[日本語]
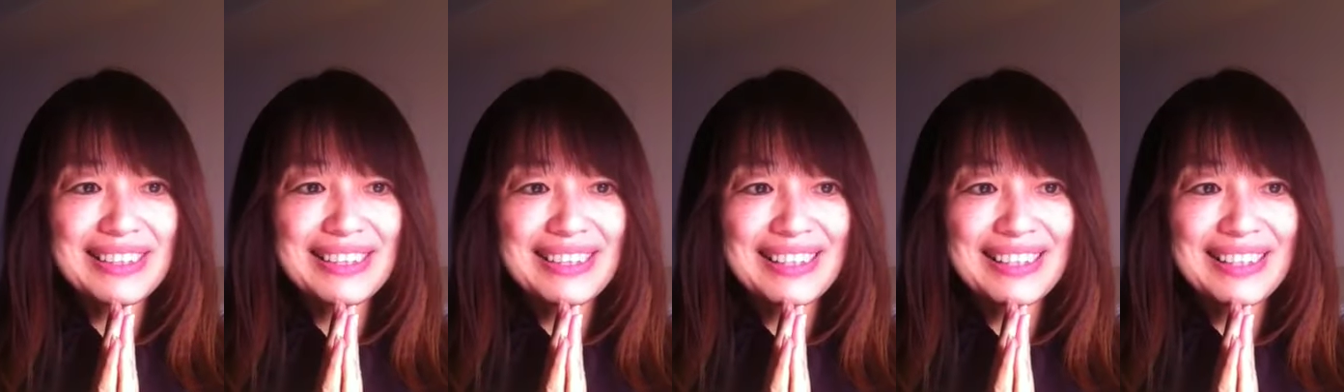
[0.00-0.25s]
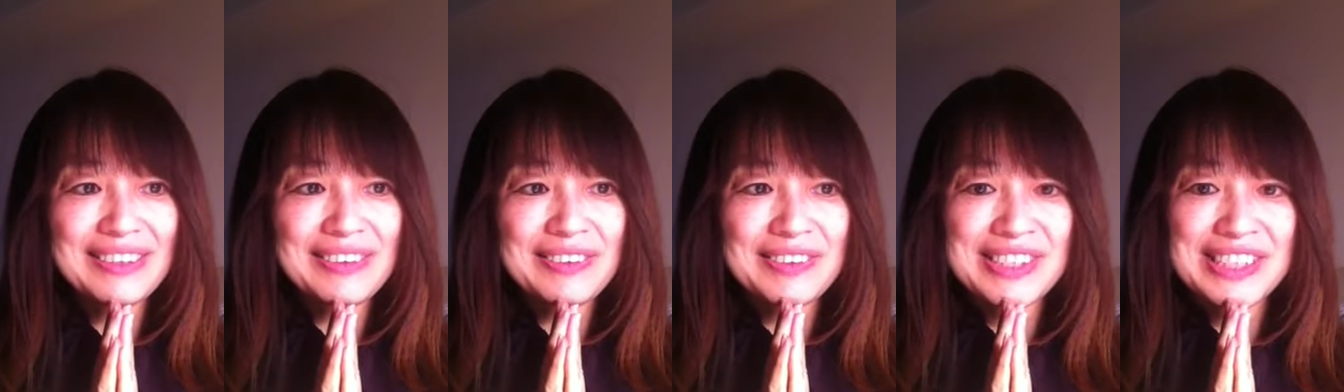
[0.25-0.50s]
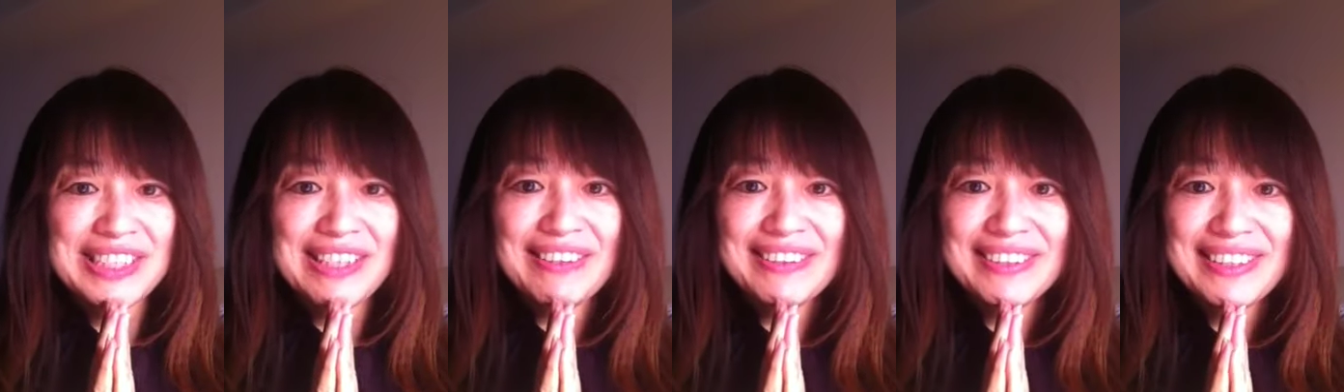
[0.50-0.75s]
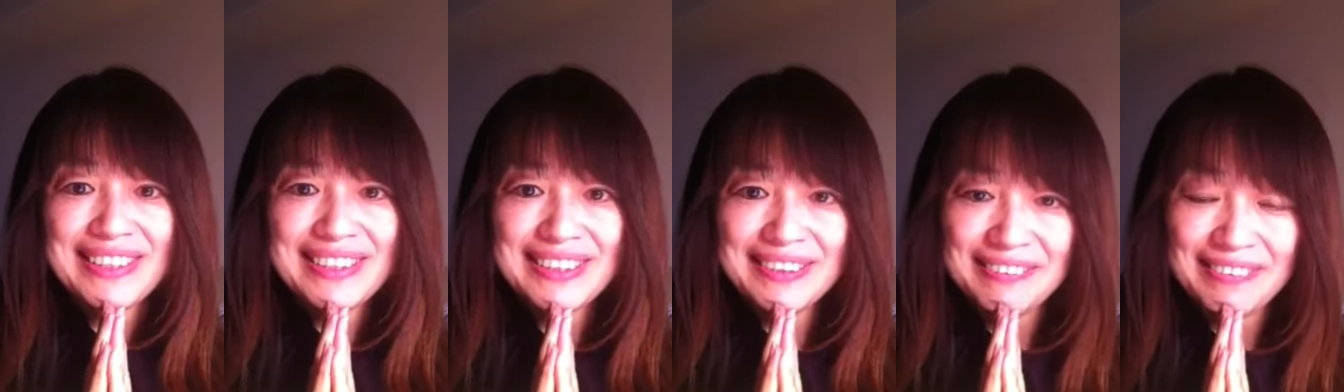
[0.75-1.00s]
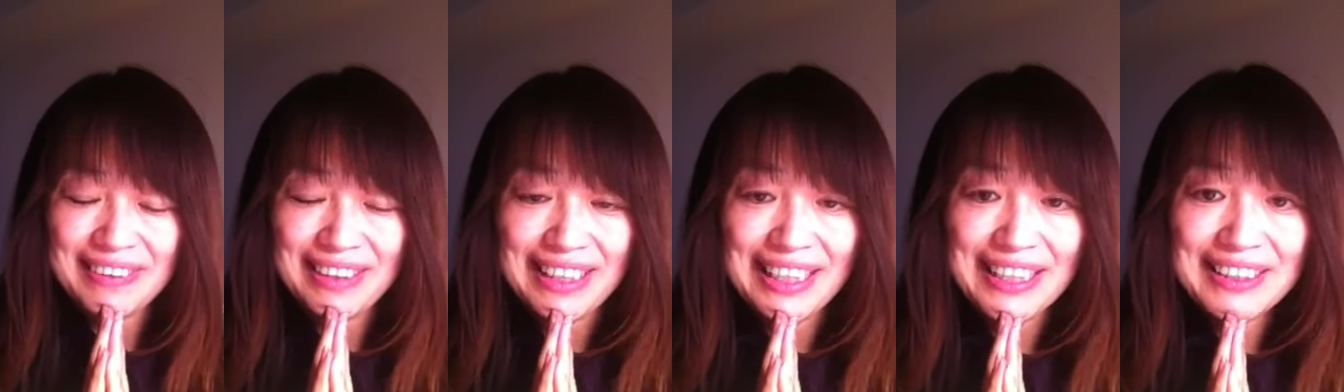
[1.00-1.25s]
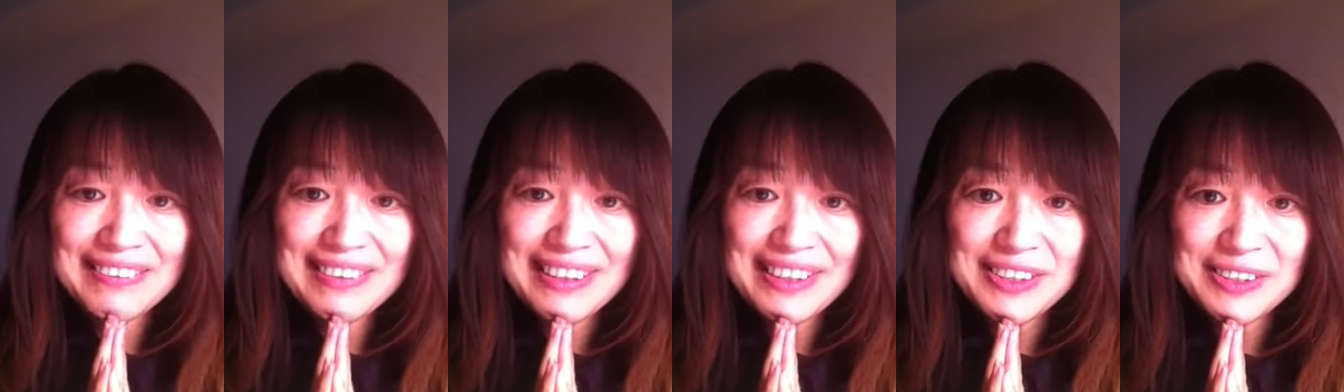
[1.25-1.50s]
あの幸せっていうのが
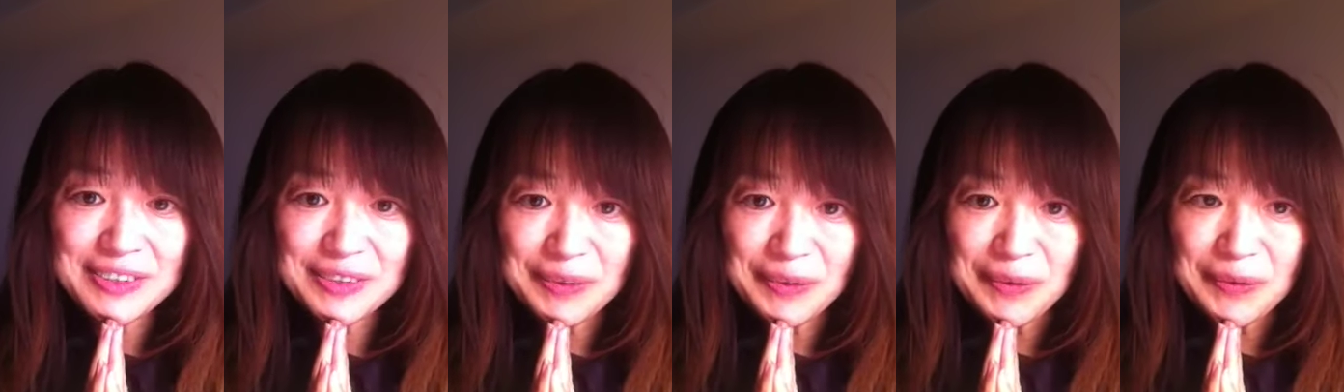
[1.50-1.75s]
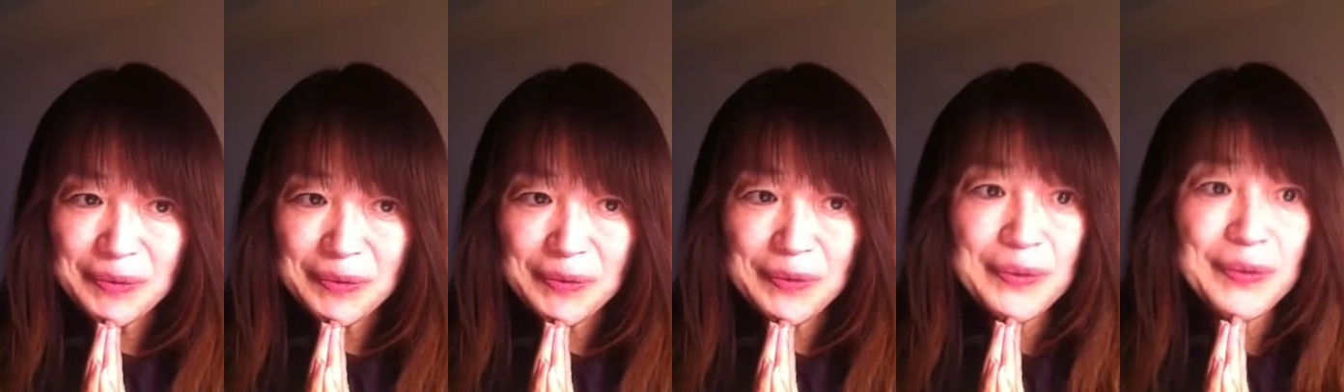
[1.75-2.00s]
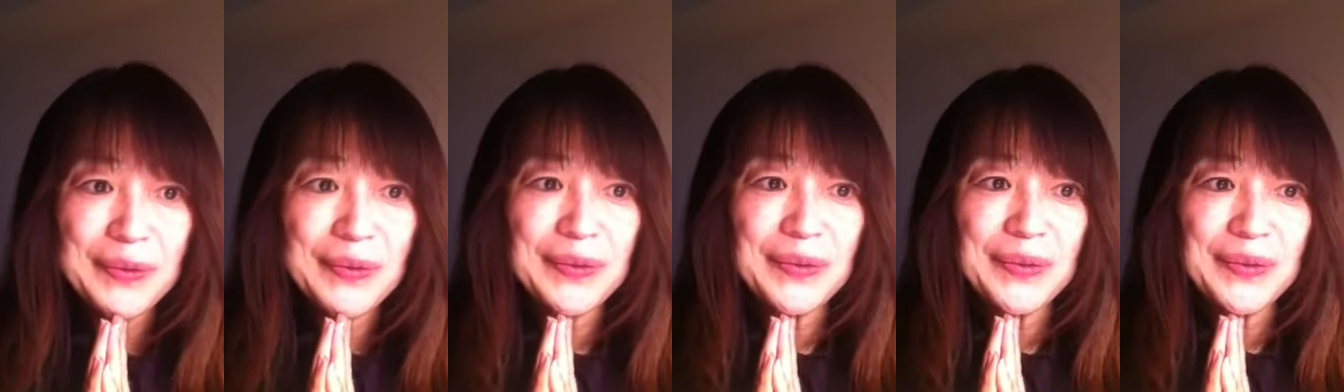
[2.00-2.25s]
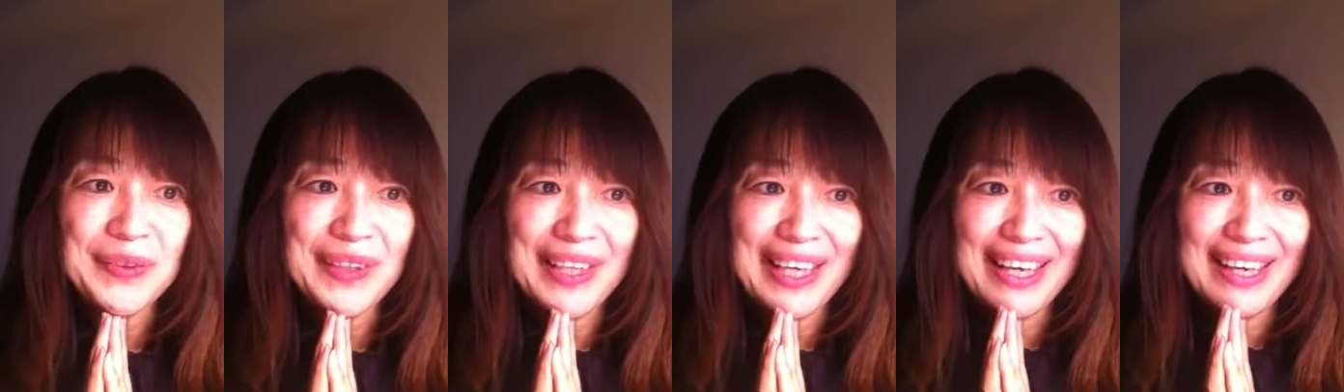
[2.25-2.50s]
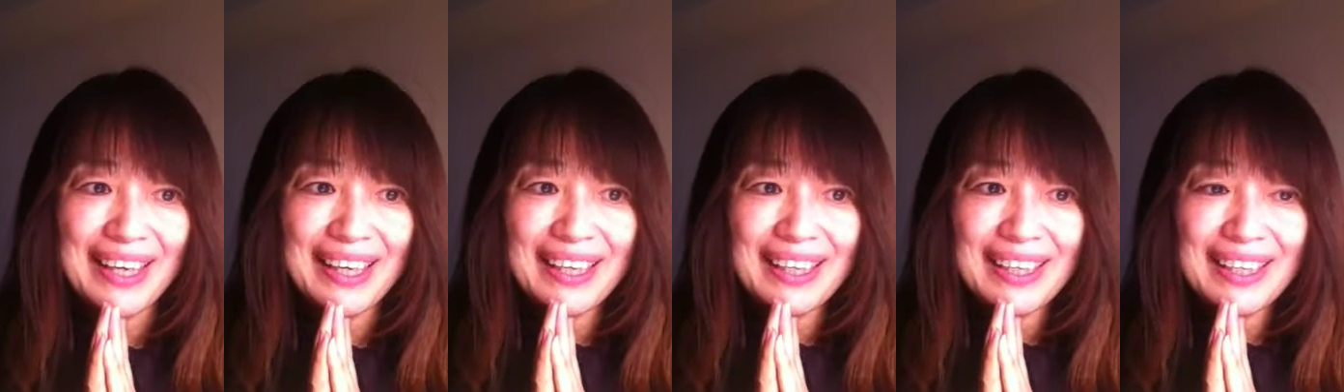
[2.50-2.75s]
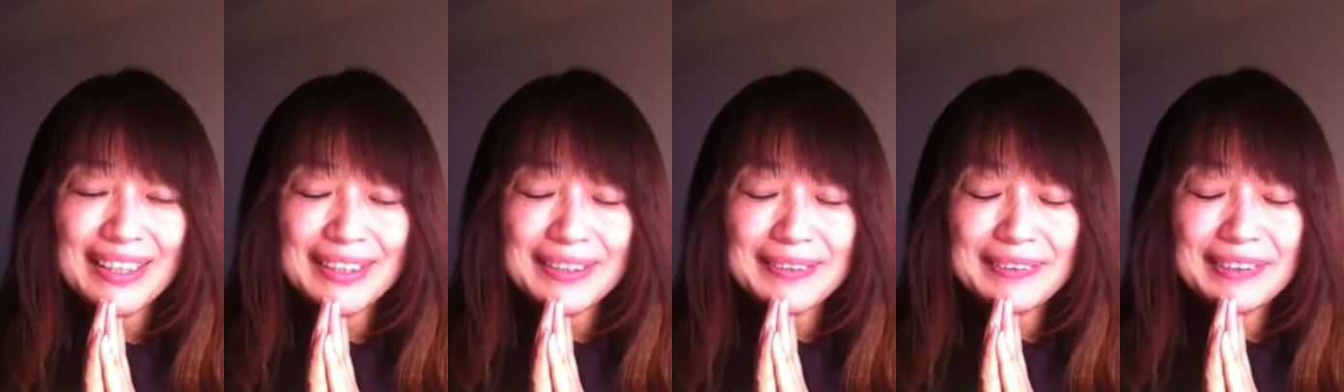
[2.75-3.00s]
あるでしょうということで
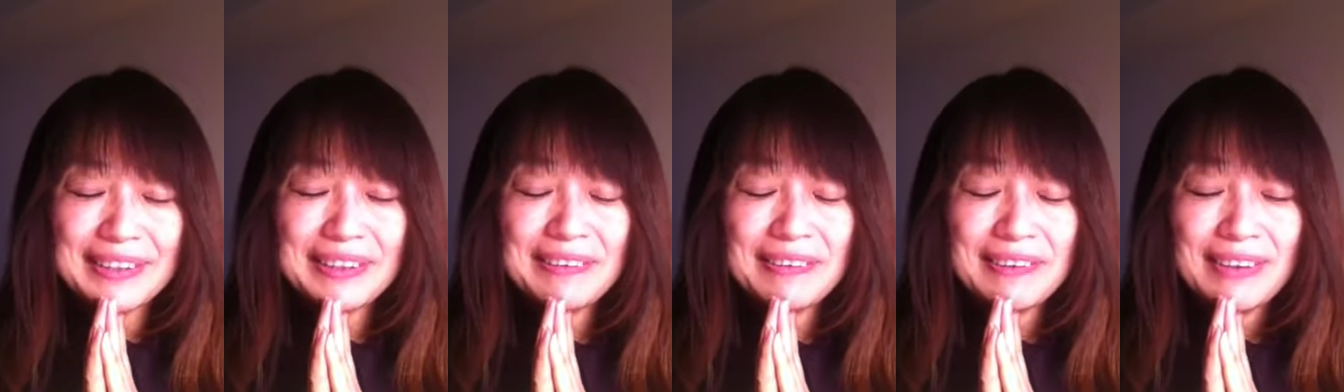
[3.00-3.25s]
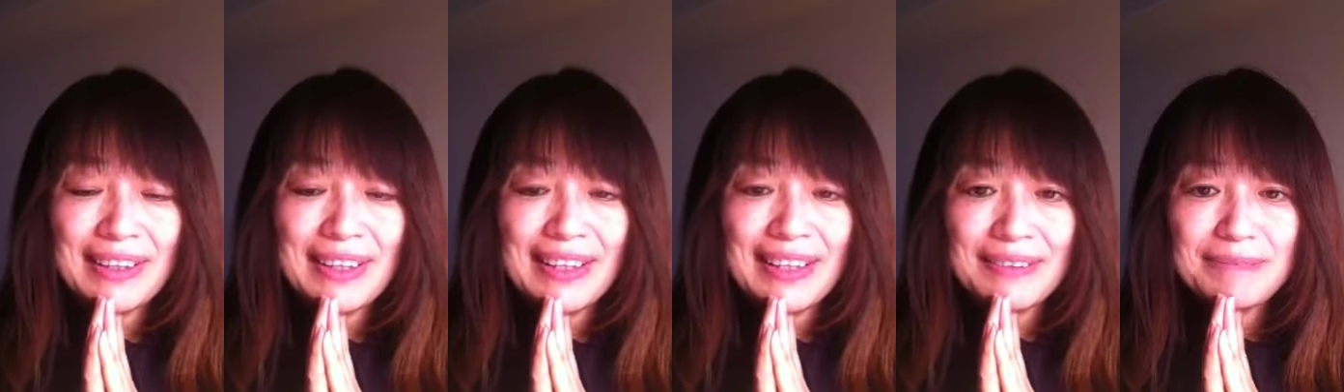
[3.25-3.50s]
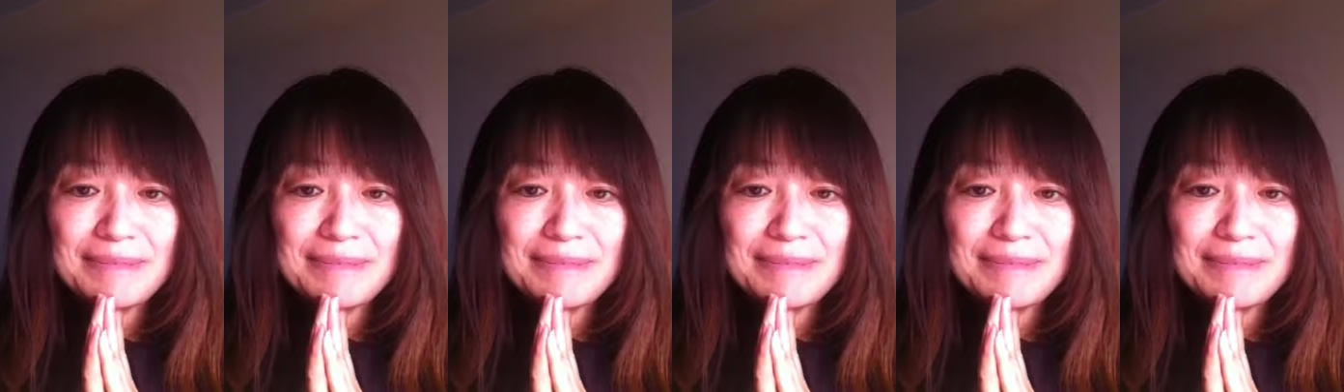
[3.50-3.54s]
これを、